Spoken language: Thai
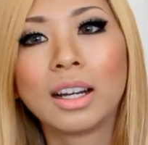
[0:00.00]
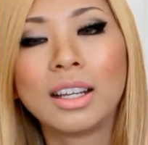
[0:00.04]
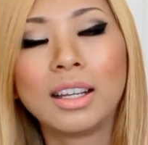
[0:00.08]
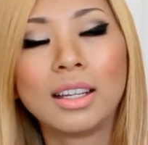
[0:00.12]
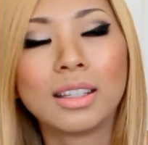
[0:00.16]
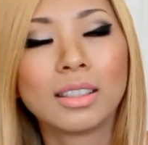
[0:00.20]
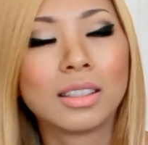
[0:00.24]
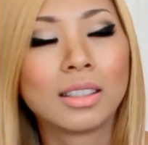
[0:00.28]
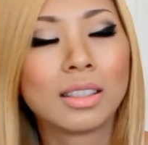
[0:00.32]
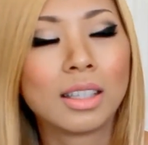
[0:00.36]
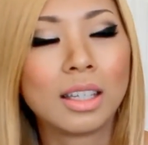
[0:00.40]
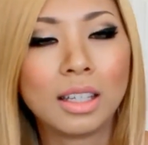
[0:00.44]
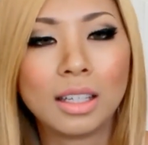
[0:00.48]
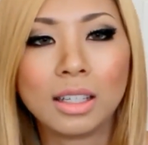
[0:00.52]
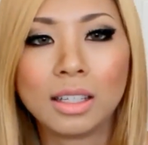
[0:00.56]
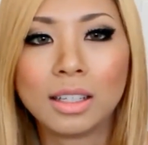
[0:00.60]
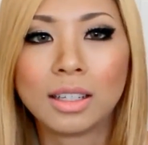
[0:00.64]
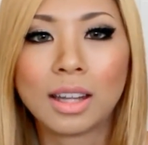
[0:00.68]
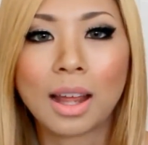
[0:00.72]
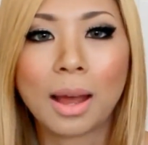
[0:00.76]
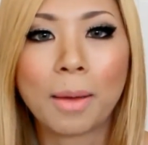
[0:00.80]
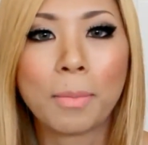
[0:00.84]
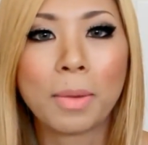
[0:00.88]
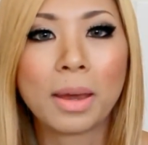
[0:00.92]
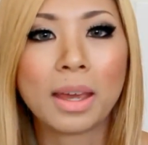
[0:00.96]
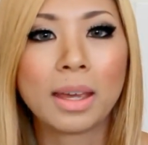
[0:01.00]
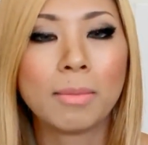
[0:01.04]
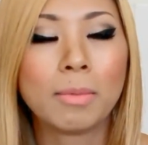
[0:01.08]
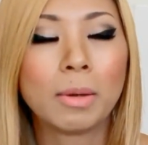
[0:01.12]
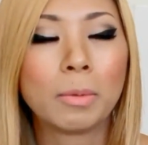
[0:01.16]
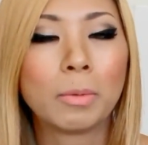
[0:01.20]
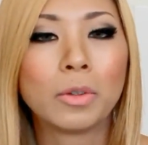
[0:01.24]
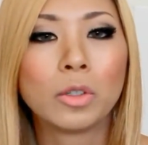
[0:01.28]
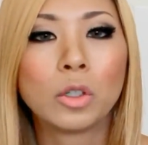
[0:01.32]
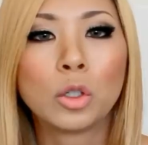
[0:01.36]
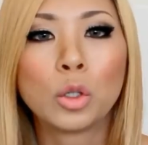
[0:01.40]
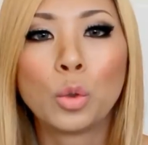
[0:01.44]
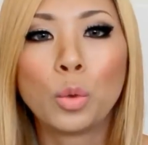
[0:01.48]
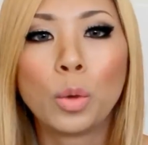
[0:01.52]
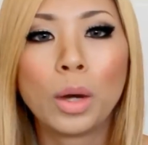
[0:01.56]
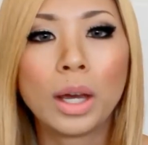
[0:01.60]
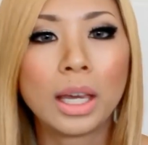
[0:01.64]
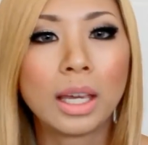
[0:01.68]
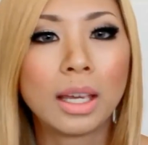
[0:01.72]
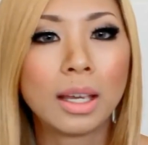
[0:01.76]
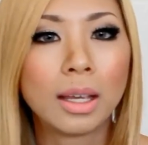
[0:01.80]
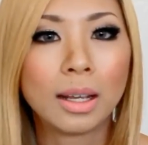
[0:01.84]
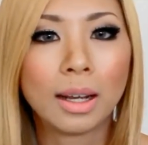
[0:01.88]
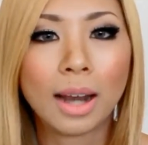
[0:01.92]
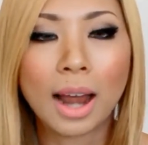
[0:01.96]
เคลียร์สกินทำให้แบบว่าช่ว
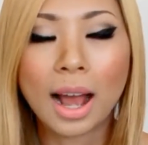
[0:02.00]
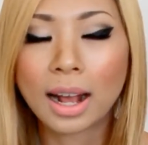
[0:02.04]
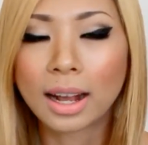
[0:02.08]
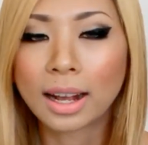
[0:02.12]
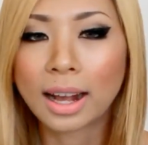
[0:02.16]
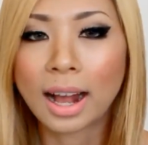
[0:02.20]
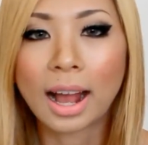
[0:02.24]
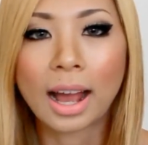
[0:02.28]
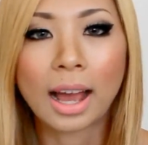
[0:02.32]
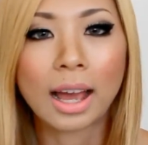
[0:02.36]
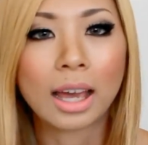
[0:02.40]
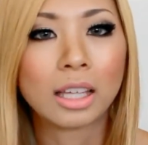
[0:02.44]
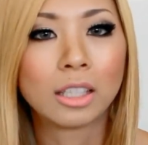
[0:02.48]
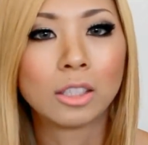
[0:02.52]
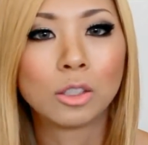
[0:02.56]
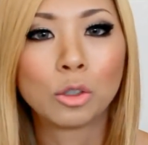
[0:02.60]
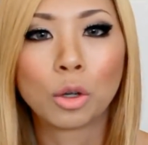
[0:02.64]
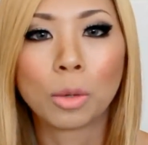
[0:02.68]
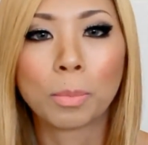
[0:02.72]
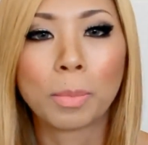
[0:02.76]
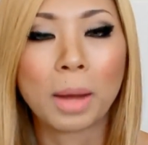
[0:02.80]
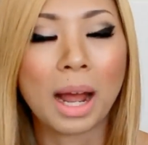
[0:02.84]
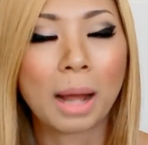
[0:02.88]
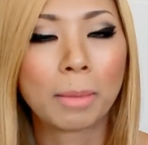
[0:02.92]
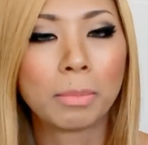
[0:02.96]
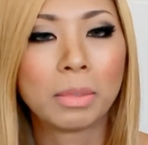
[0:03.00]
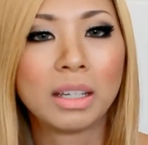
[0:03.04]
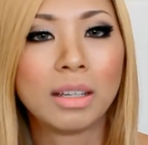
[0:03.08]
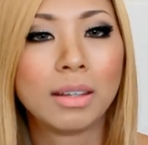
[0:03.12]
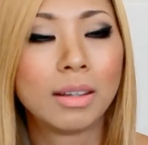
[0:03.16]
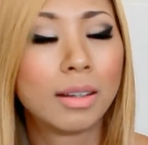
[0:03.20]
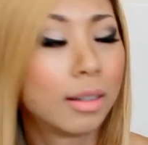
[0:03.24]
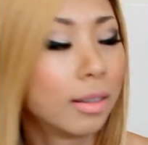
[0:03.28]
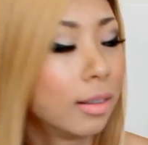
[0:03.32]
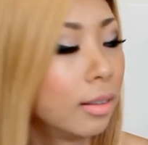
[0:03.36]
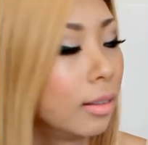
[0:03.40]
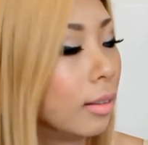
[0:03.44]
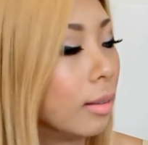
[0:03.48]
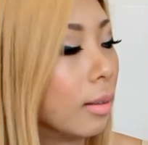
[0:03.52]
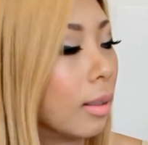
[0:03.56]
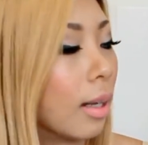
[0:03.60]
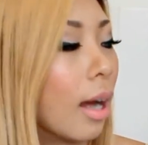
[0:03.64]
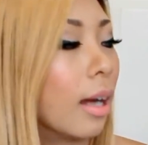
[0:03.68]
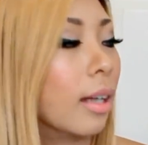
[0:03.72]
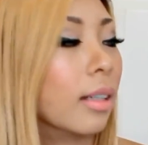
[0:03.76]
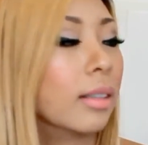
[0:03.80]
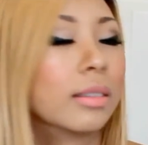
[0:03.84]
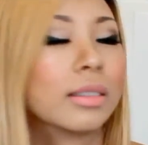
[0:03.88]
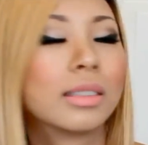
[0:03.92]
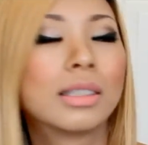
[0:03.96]
ยร่างกายสุขภาพดีขึ้น
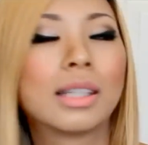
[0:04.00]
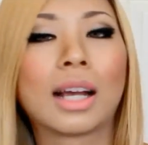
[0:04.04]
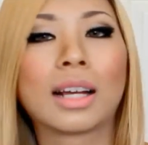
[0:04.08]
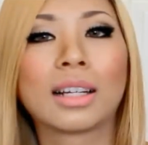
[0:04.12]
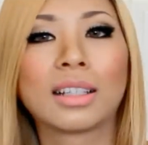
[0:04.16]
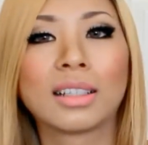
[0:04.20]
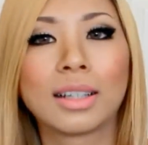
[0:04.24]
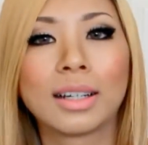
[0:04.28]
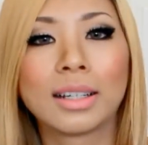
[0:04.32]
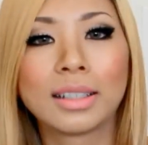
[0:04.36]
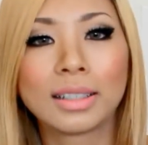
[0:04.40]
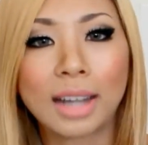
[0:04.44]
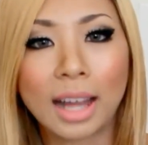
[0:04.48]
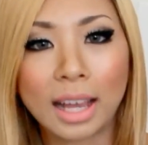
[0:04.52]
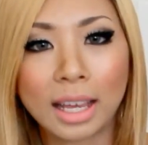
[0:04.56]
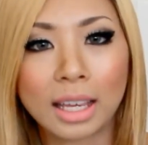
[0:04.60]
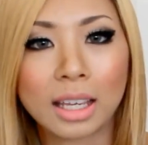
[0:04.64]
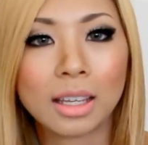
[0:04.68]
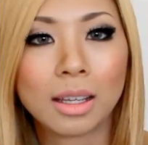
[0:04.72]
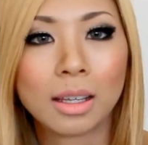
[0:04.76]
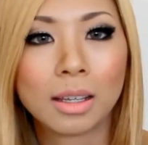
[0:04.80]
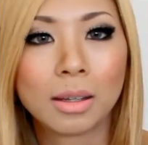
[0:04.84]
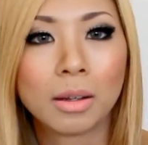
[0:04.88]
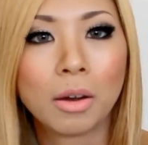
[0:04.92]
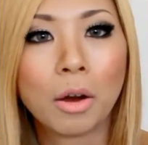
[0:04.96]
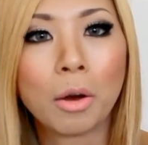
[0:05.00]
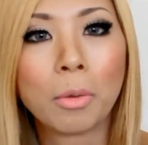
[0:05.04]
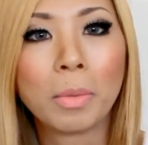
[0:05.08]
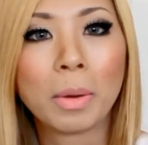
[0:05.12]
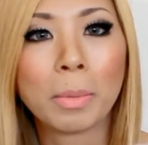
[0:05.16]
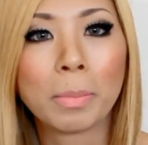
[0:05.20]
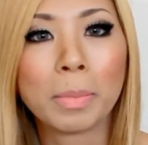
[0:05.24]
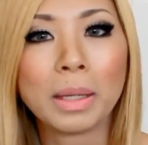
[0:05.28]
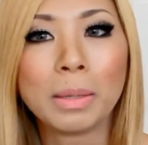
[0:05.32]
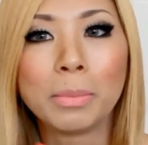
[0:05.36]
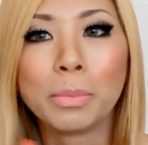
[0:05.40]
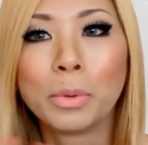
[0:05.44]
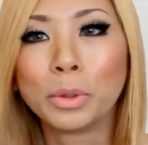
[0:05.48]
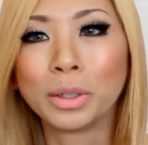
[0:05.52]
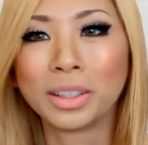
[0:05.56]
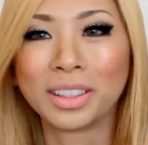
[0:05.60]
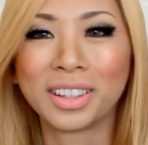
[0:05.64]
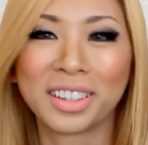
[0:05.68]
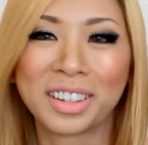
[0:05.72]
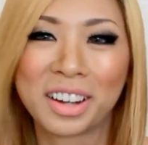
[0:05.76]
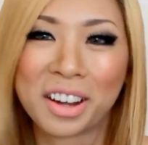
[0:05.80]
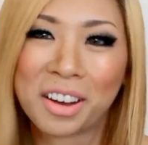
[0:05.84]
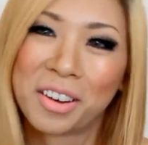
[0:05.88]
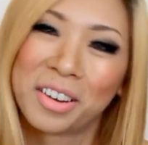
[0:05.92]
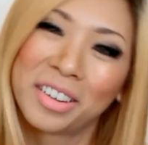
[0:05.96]
ทั้งจากข้างในออกมาเป็นผล
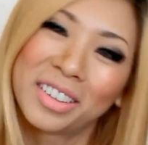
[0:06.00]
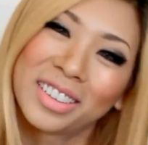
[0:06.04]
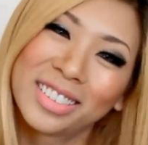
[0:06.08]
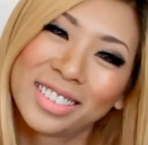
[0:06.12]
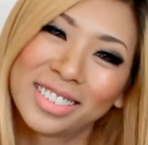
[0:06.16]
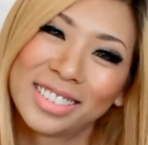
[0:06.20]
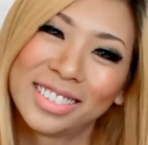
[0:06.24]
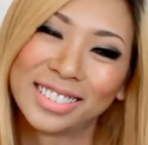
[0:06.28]
ทั้งนอก